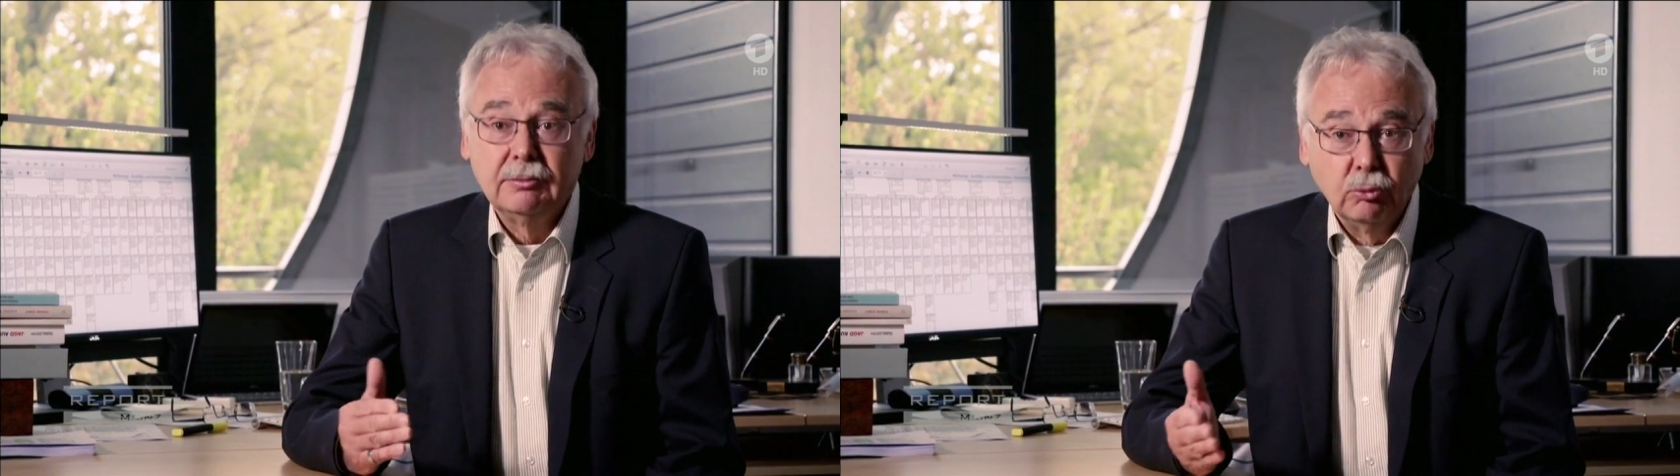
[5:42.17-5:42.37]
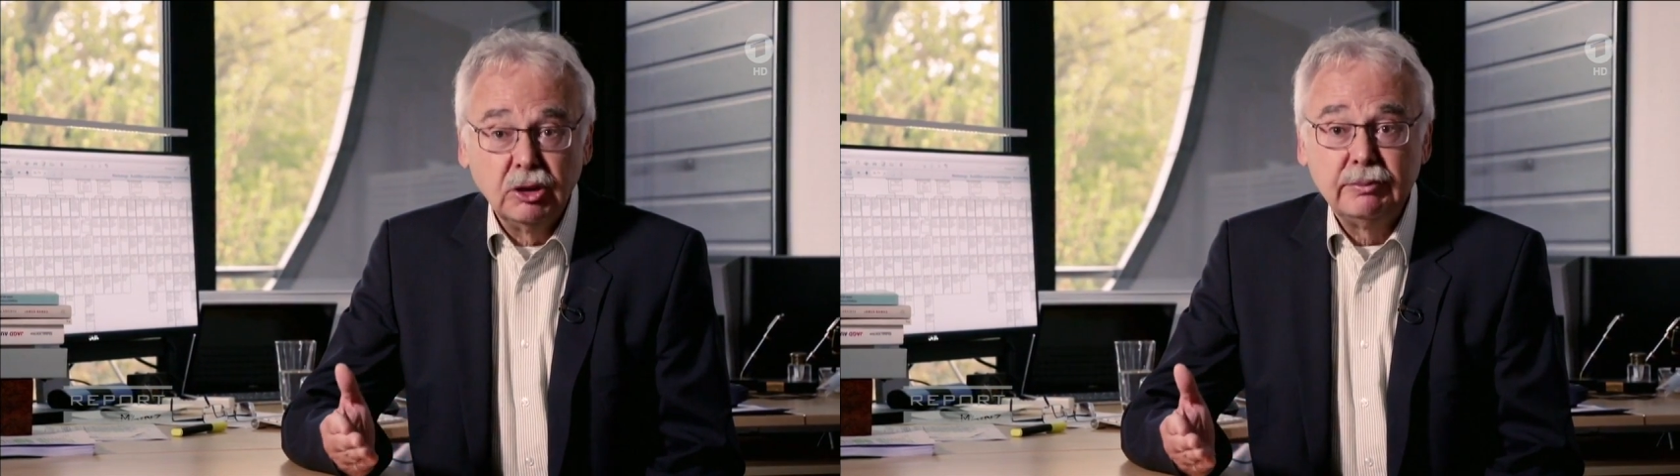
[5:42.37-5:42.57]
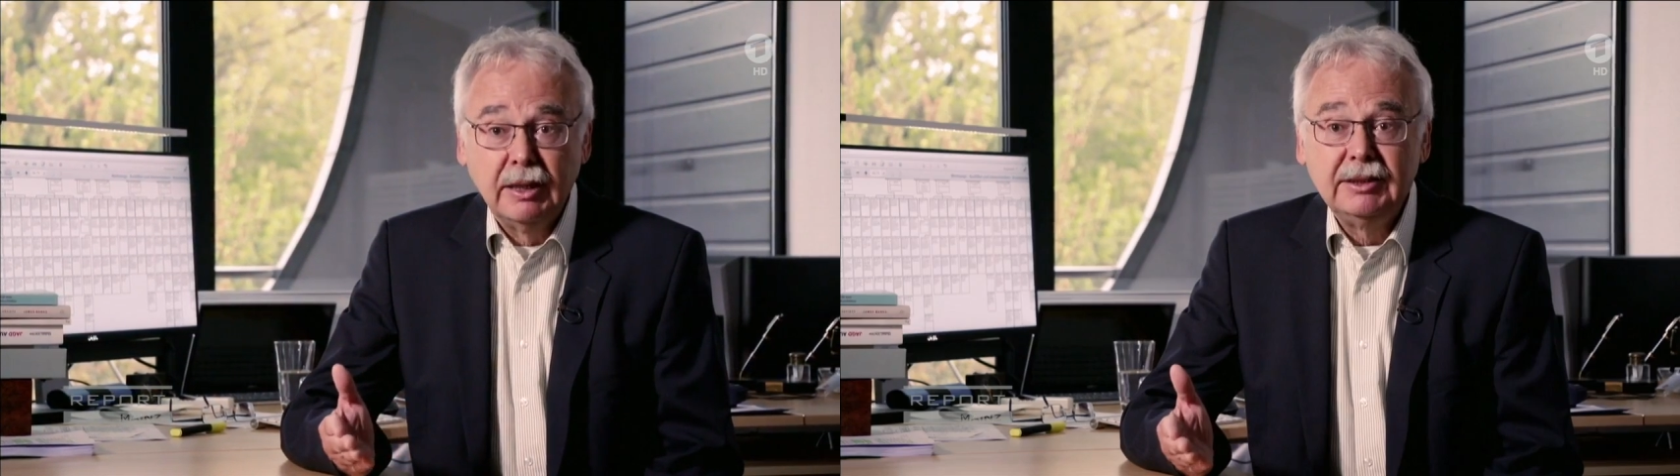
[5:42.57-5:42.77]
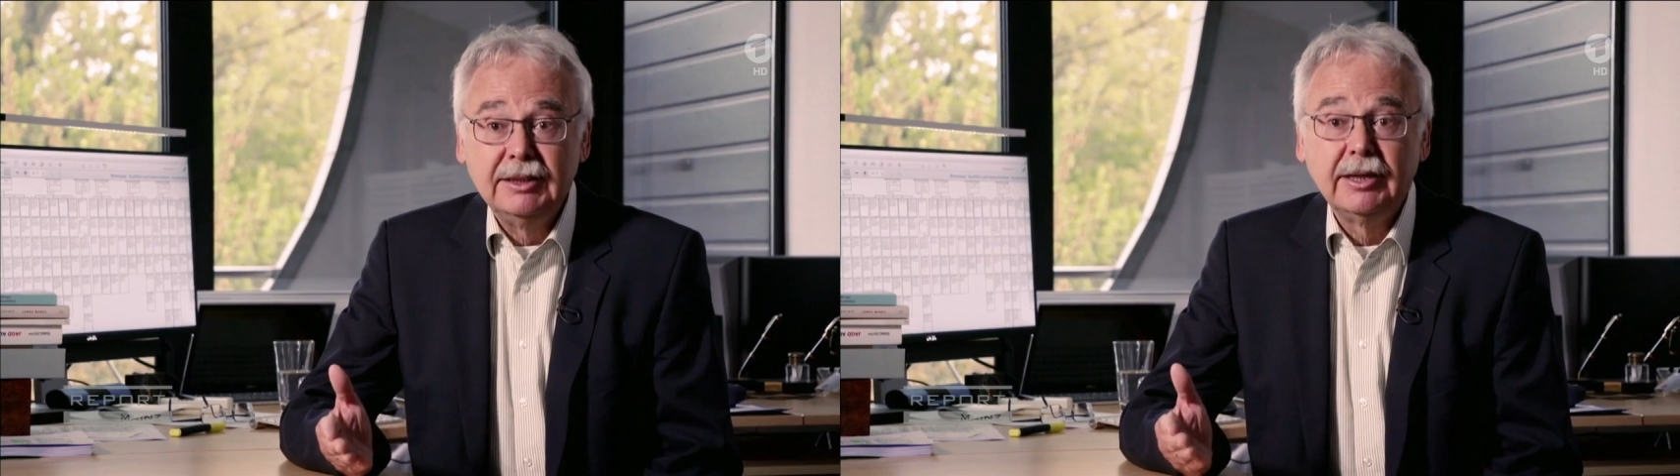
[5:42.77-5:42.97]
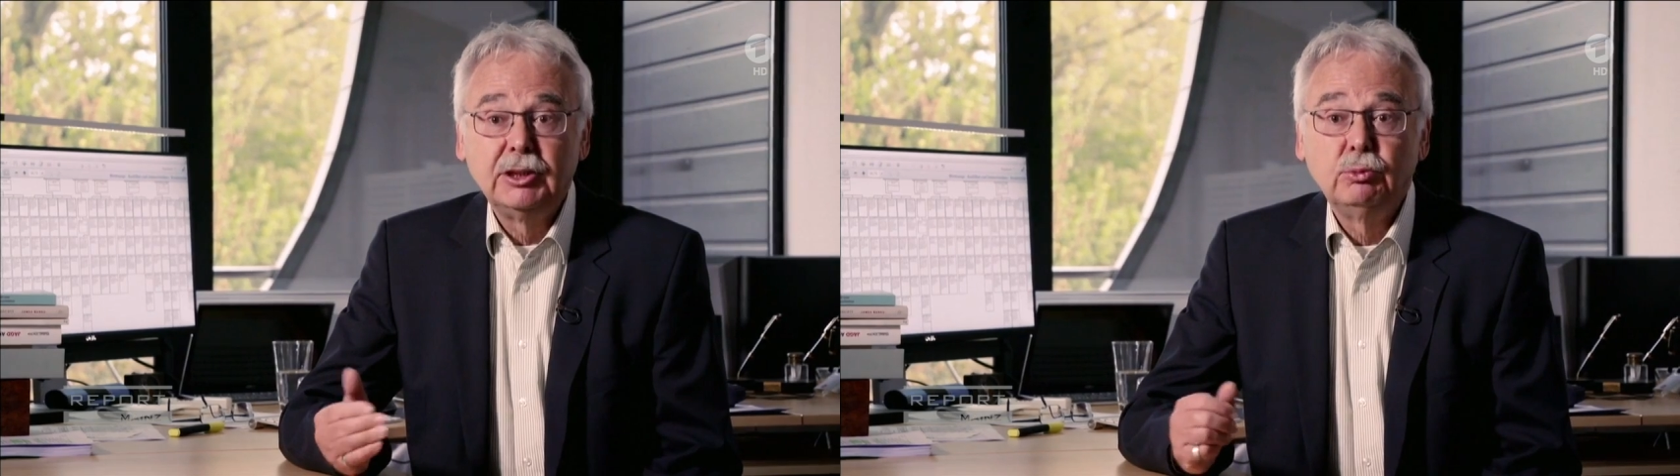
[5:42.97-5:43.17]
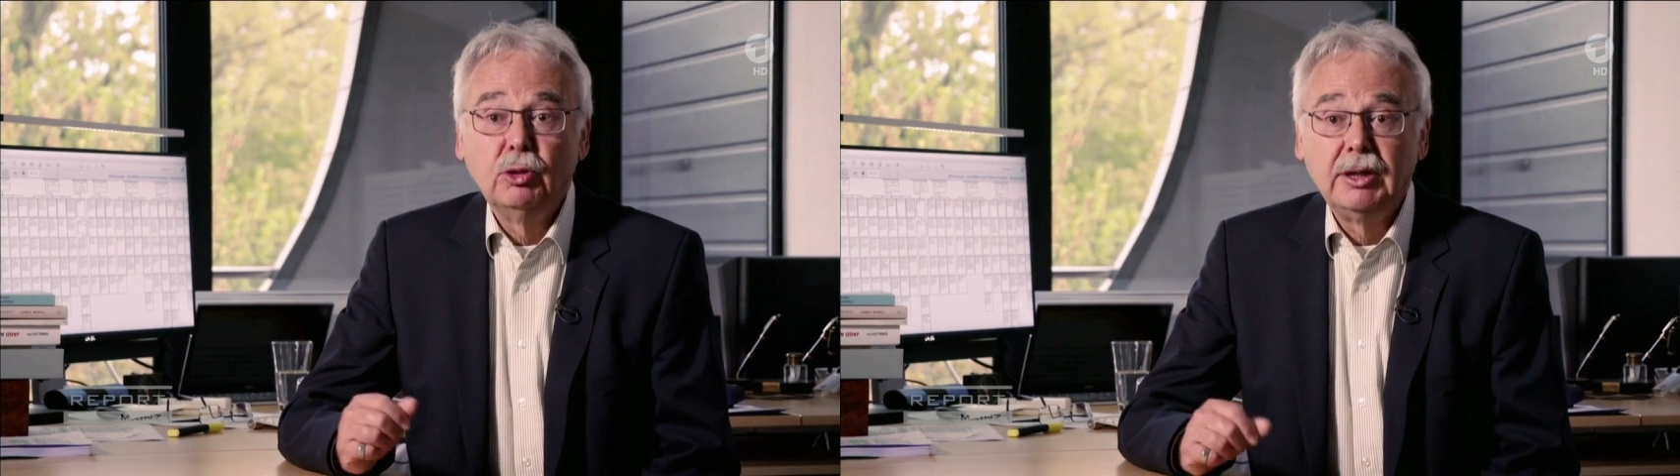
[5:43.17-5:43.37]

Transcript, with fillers: muss man dieser Spur